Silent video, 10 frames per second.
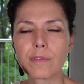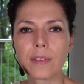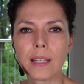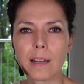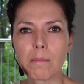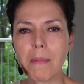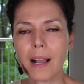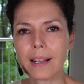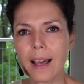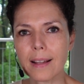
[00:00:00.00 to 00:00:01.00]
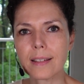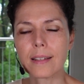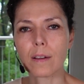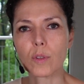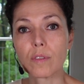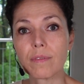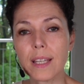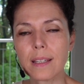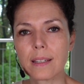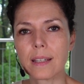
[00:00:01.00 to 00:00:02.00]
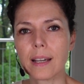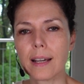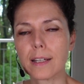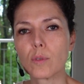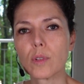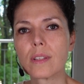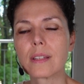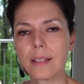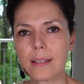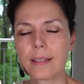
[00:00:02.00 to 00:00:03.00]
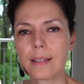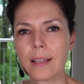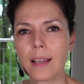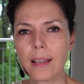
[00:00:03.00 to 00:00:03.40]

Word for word: viel markanter und wichtiger an uns ist,